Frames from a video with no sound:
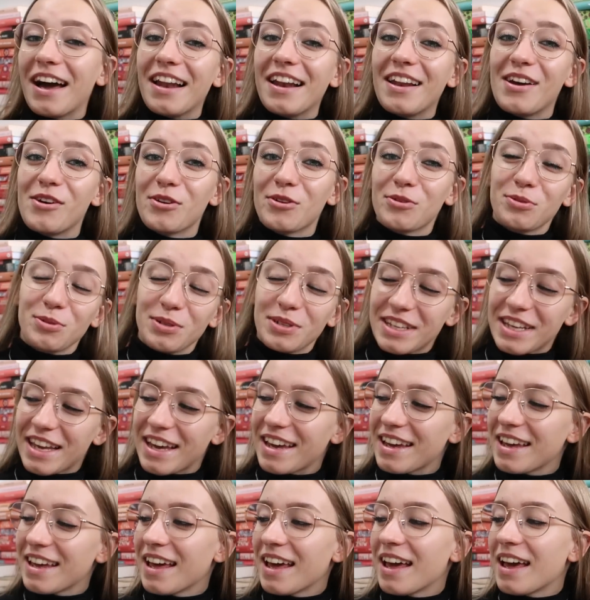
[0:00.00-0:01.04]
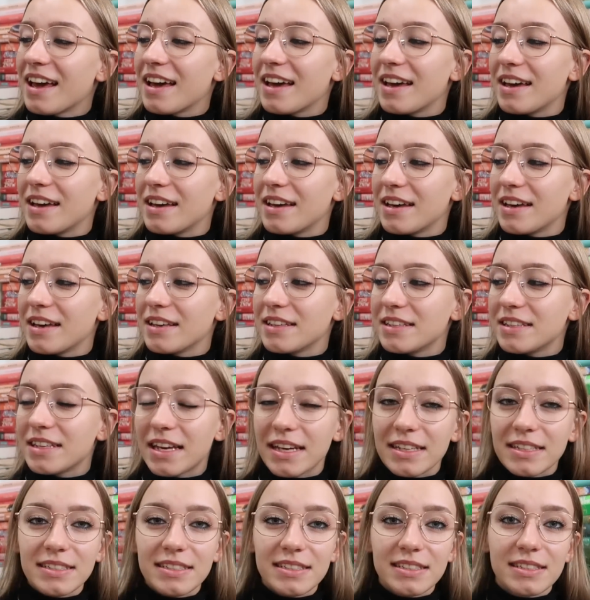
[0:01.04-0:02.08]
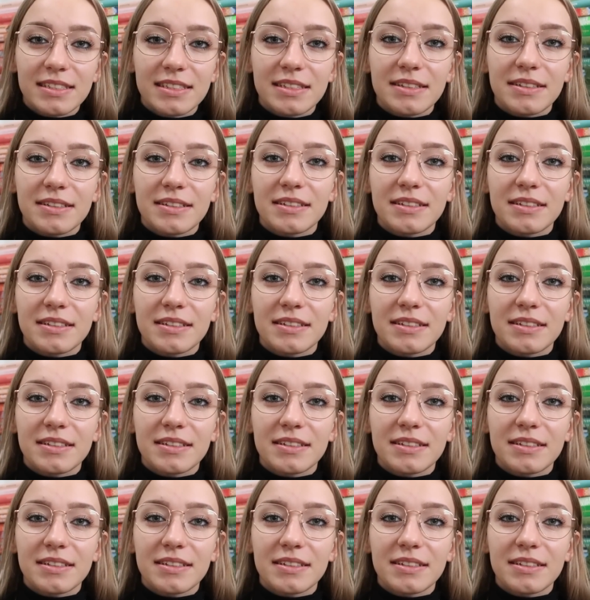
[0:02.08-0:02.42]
ale ogólnie e, jest